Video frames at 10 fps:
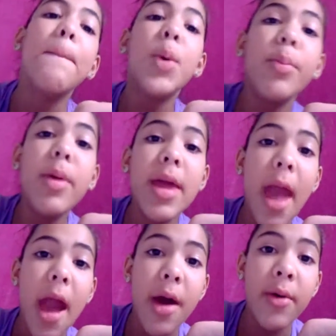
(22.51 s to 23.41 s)
Pro
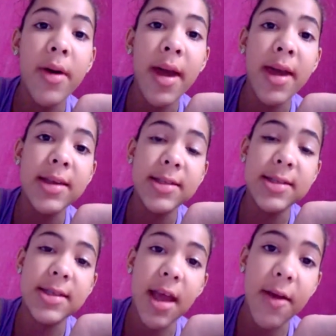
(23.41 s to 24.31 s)
Biel e
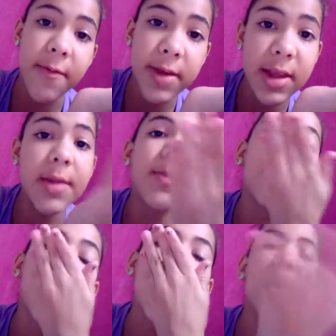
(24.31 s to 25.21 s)
Stephanie
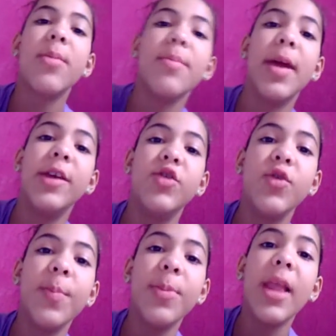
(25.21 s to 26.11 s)

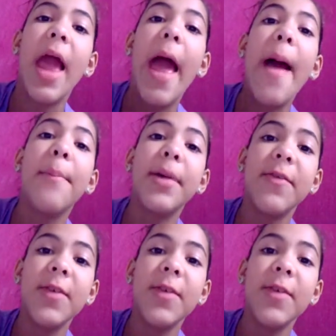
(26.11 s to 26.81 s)
Beijo Para